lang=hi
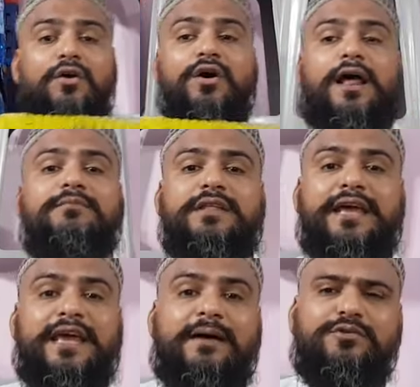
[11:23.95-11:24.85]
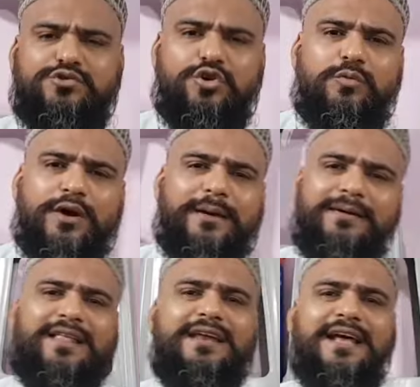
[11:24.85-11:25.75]
और हम देंगे आपको झूठ बोल के
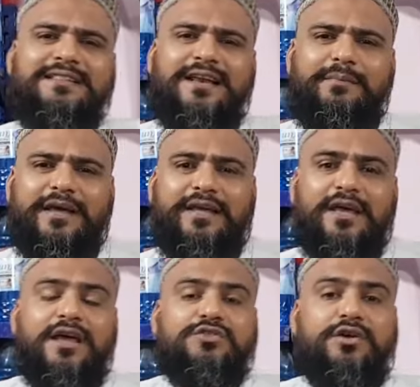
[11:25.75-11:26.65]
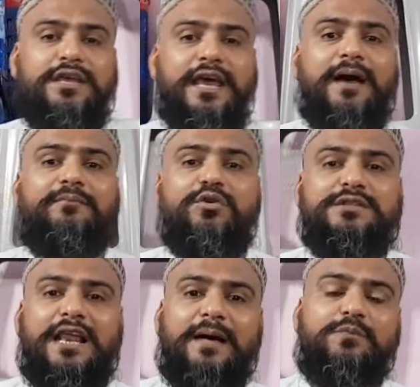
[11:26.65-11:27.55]
मजा नहीं आता ना भाई हाँ, तो ये हम
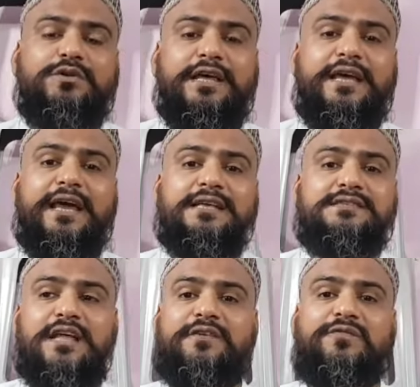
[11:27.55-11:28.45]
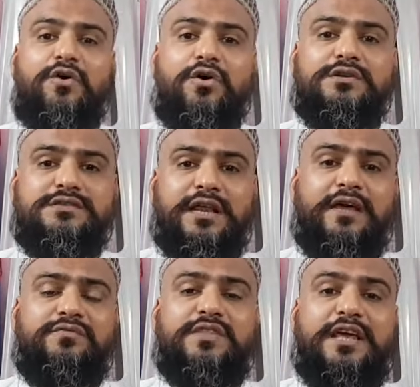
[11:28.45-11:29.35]
बोतल आपको देंगे सिर्फ और
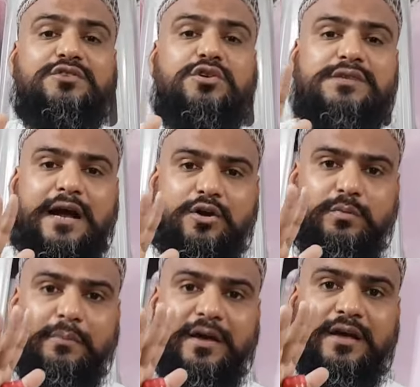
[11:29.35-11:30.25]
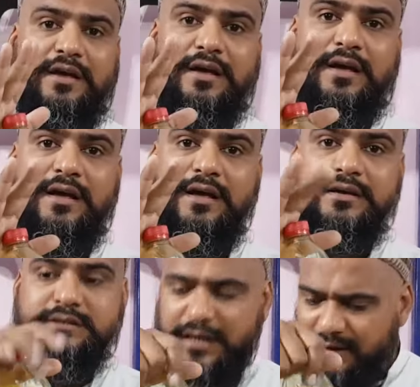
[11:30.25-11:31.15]
सिर्फ तीन सौ साठ रुपए में तीन सौ
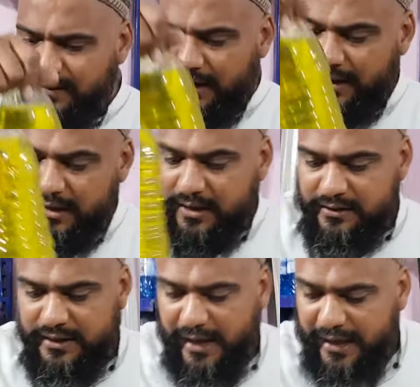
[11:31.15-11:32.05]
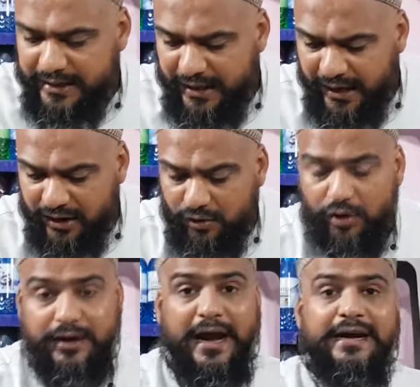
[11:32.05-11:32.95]
साठ ठीक है सर ठीक हो गया ये आ गया
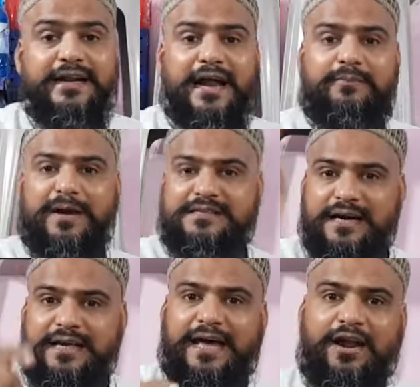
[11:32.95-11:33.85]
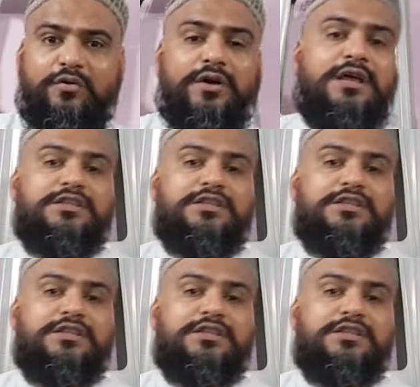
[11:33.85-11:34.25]
और नाइन्टी नाइन परसेंट कह रहा हूँ